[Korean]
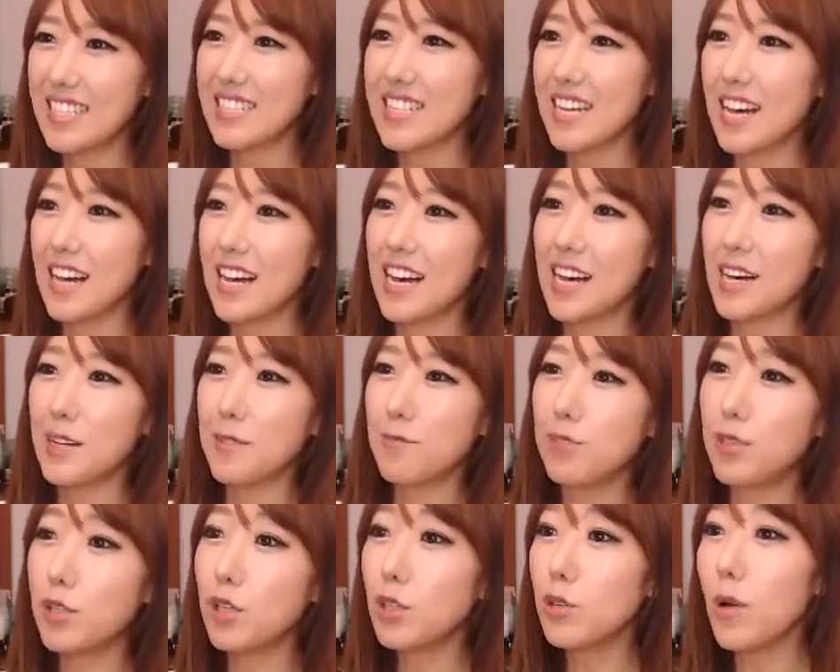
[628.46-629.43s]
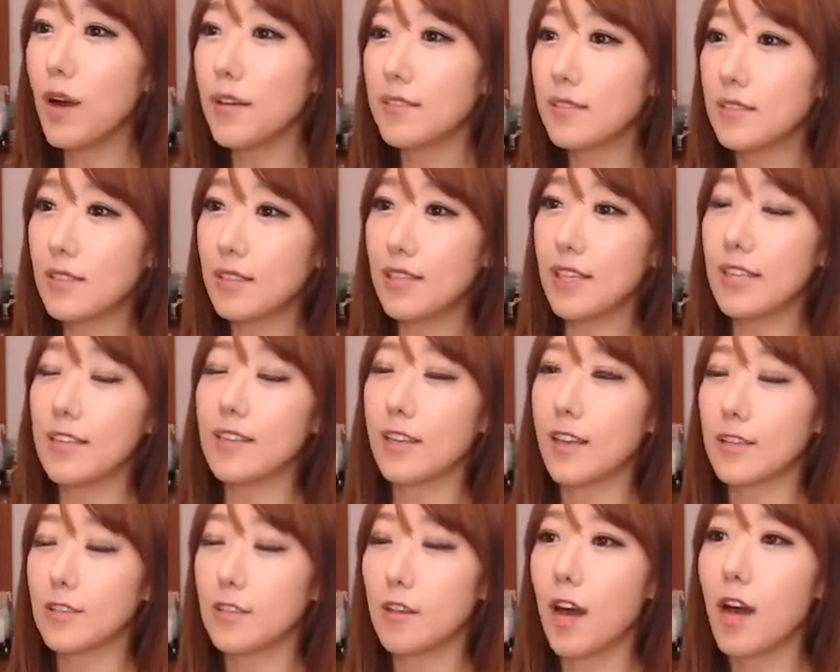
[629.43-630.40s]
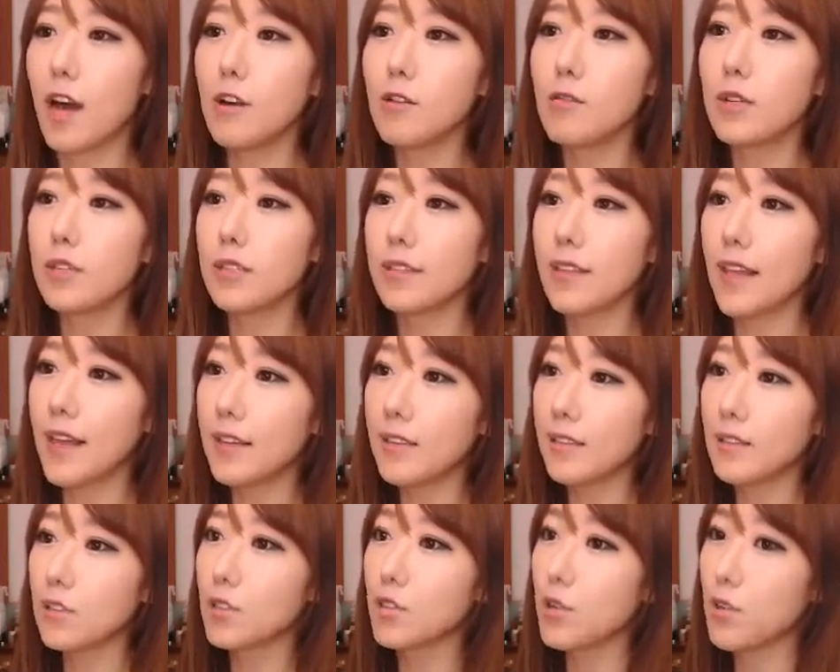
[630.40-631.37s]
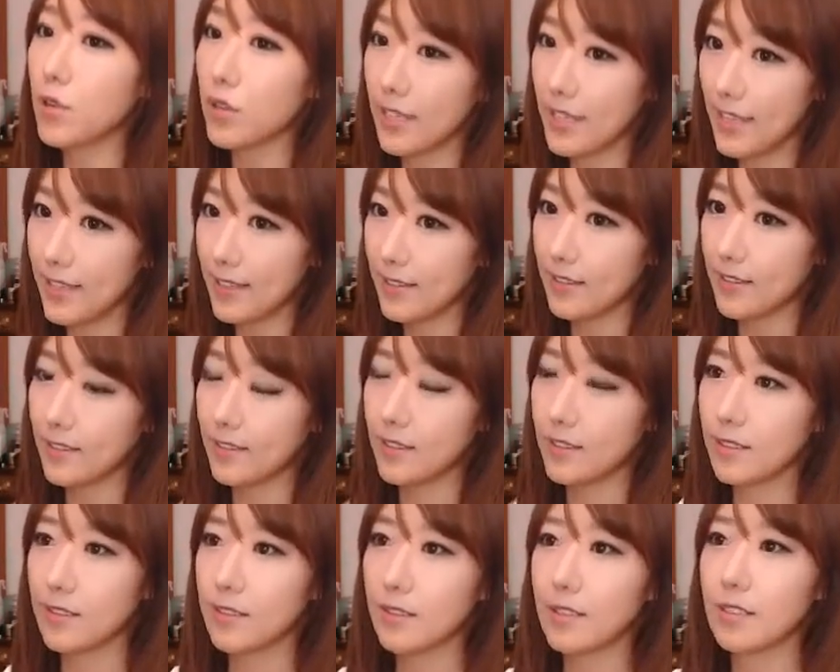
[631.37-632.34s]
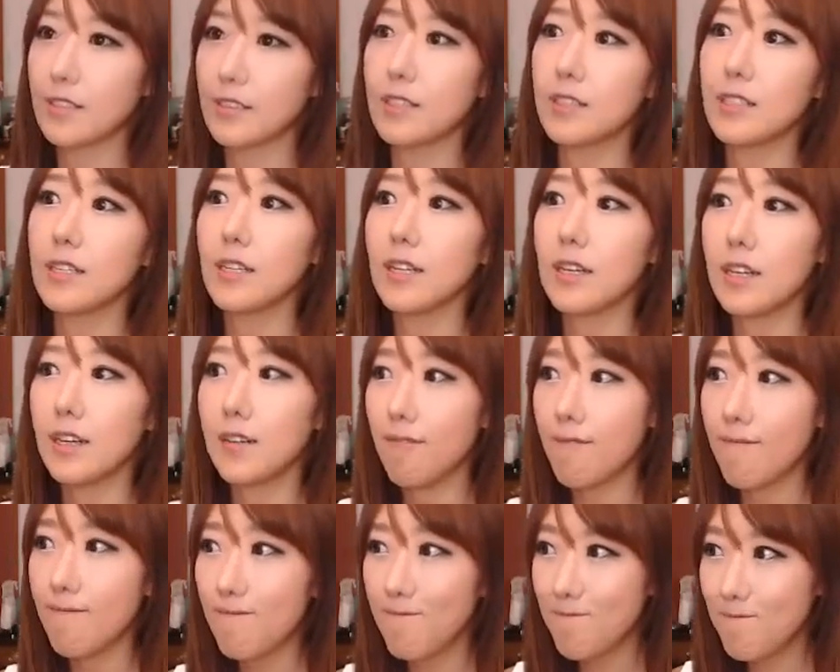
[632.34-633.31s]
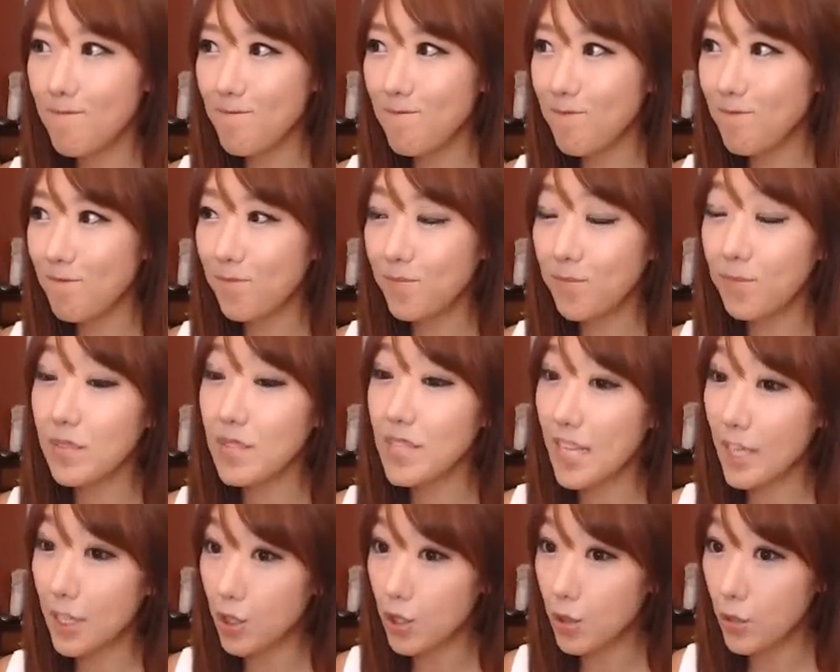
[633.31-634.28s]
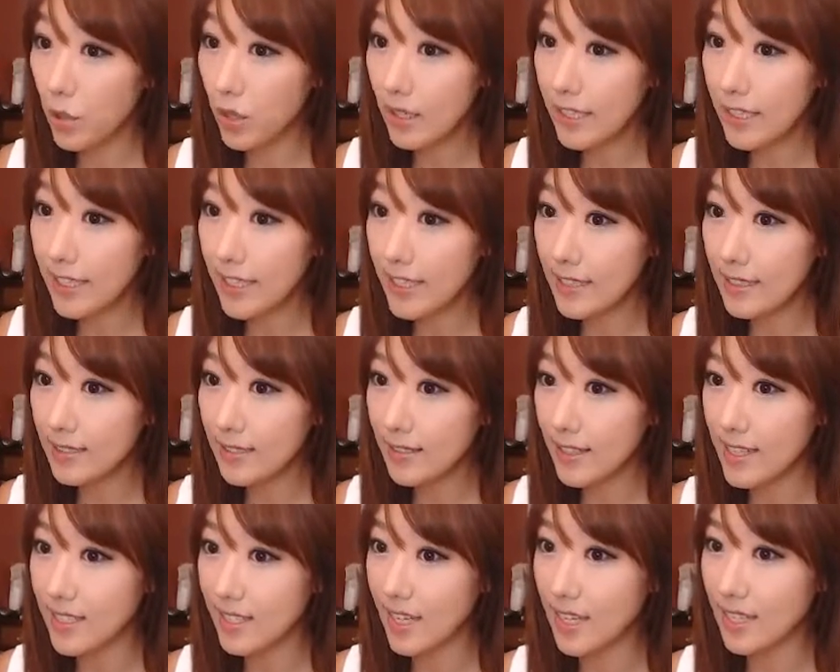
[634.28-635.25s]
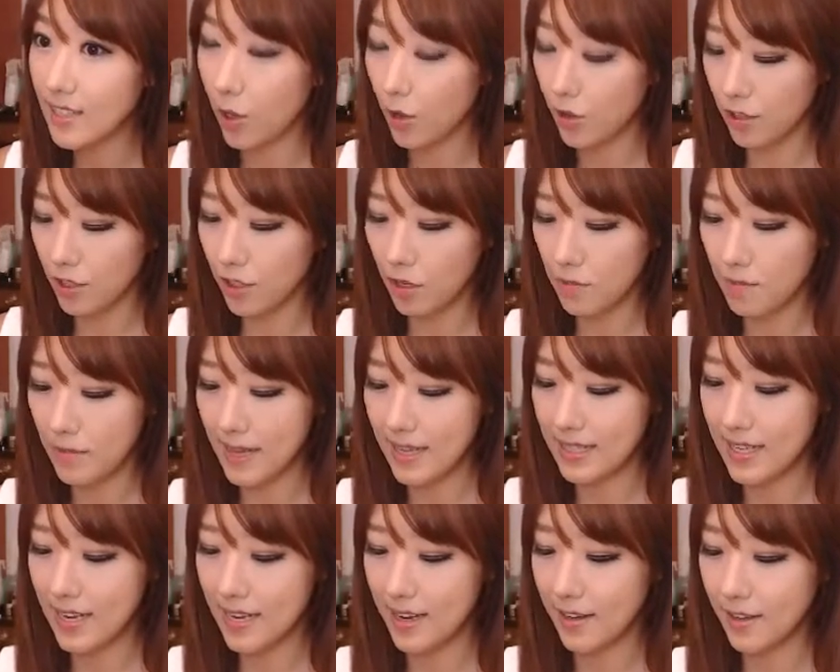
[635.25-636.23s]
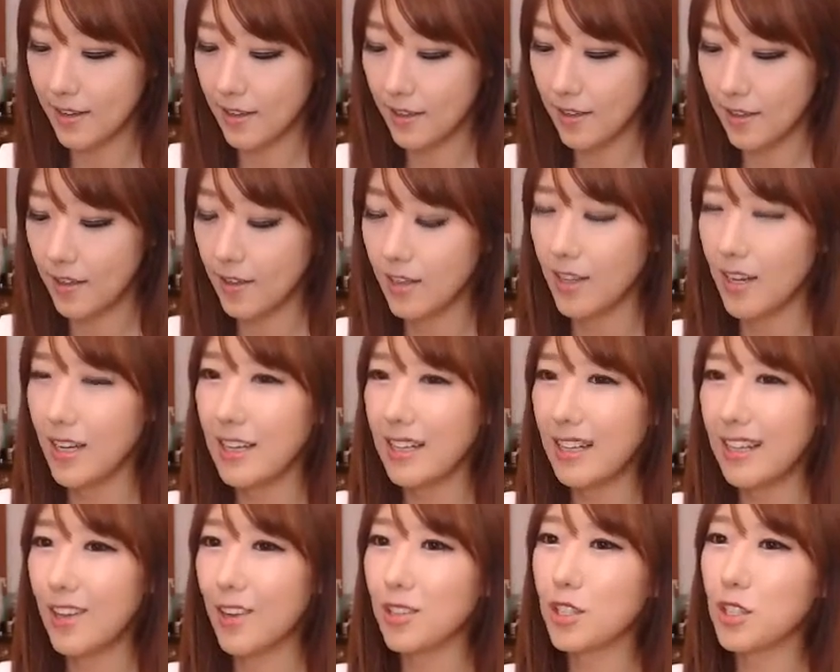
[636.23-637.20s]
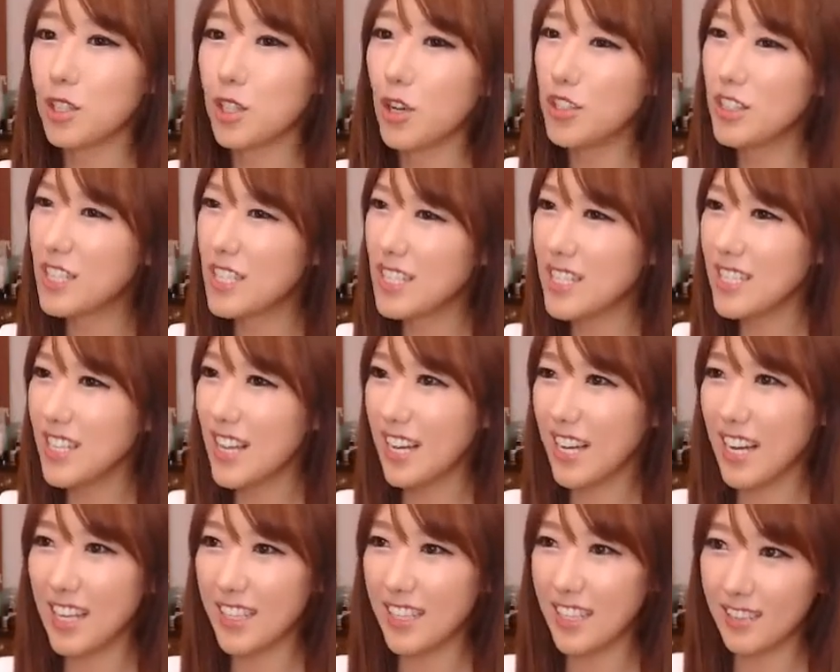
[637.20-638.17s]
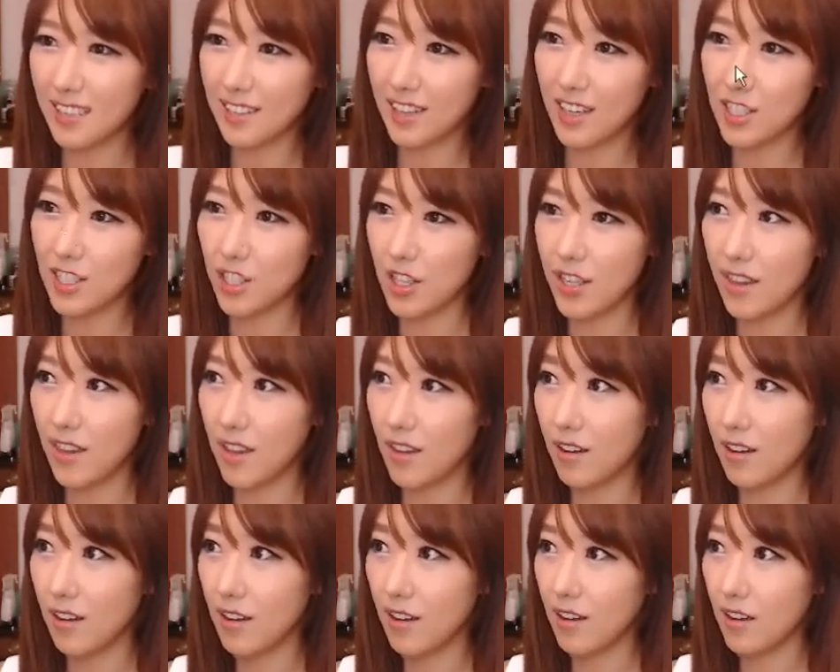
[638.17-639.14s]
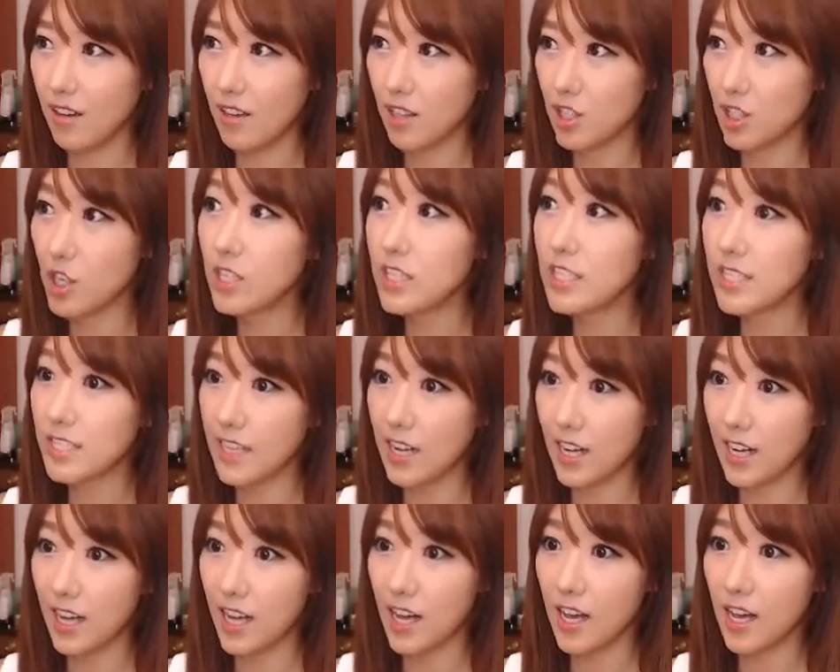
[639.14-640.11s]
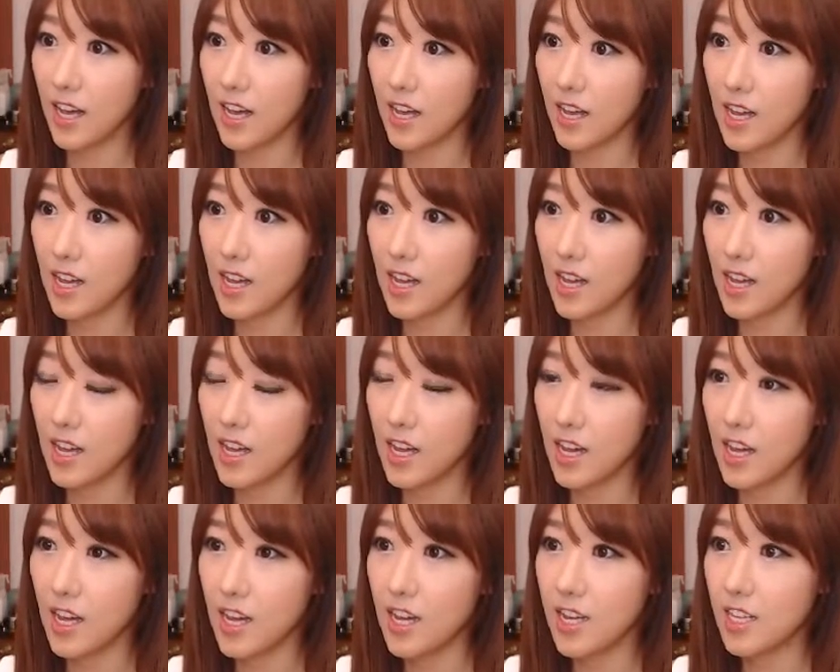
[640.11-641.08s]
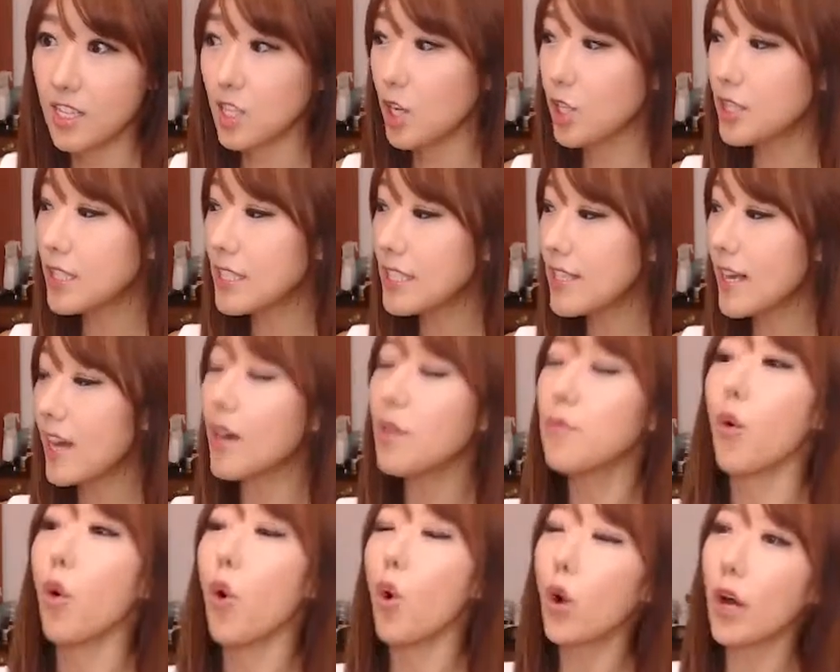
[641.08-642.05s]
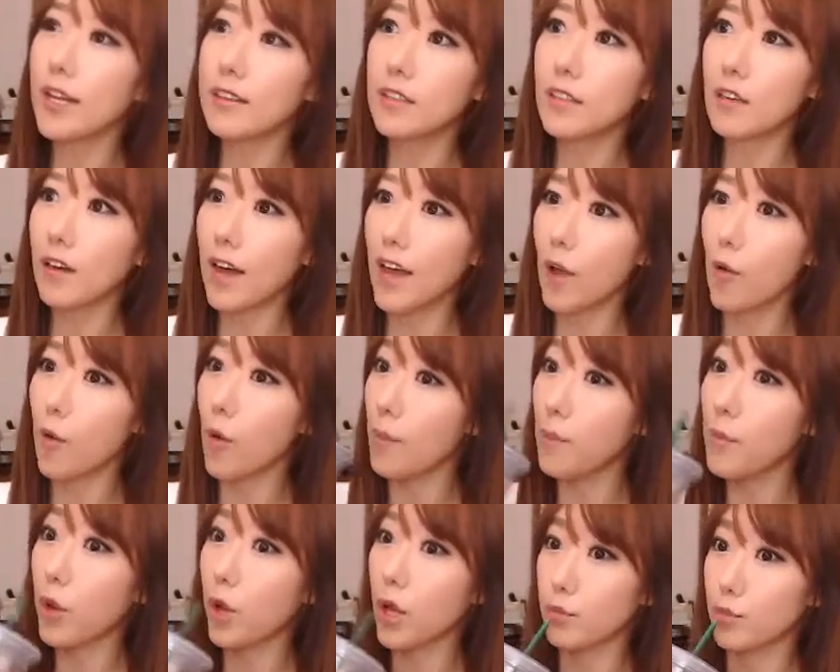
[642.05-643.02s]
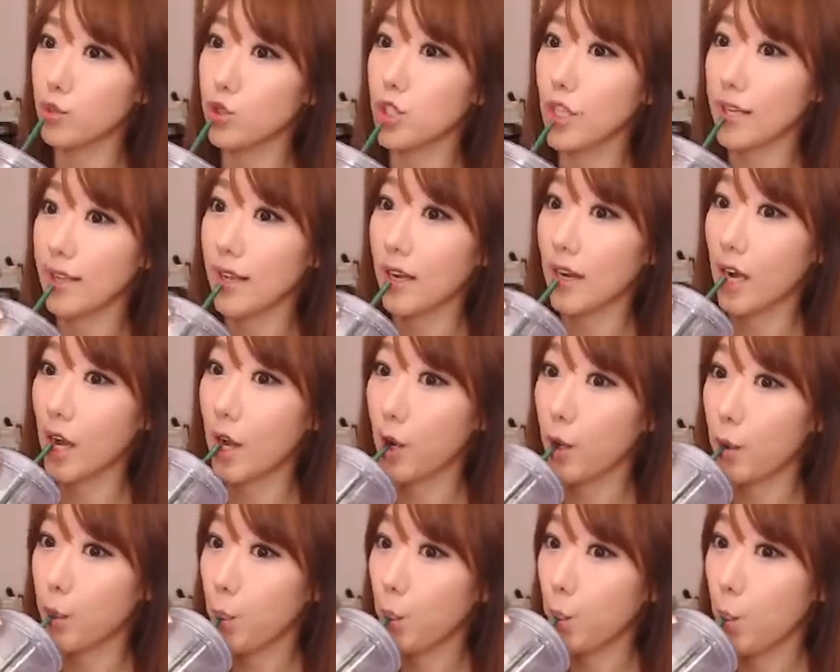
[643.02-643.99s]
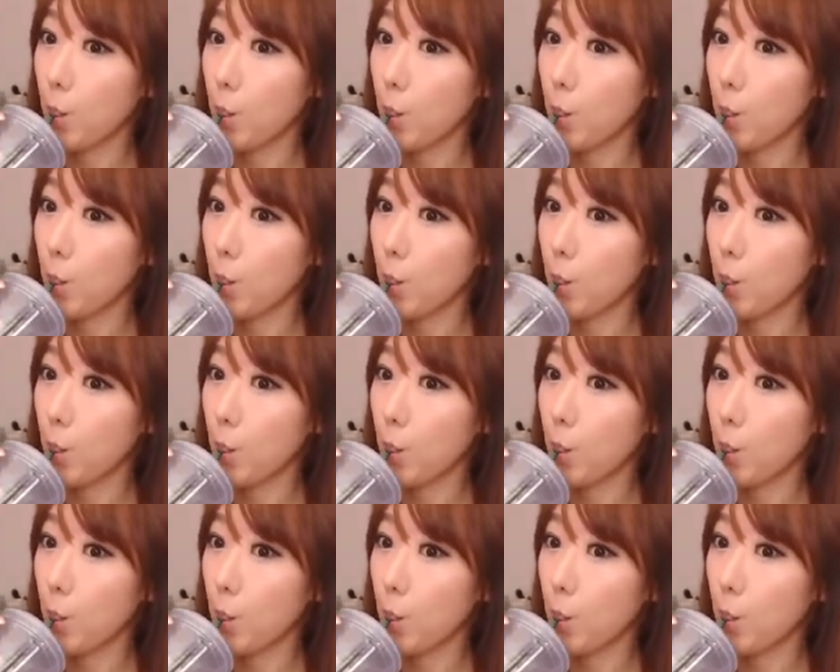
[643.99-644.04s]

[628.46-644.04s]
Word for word: 자, 플로 원툴리님께서 How are things your kids? 음, 자, your kids까지 넣는 건 맞아요. 여기서 전치사가 하나 들어가셔야 돼요. 전치사가. 전치사가 뭐가 들어가야 완벽한 문장이 될까요?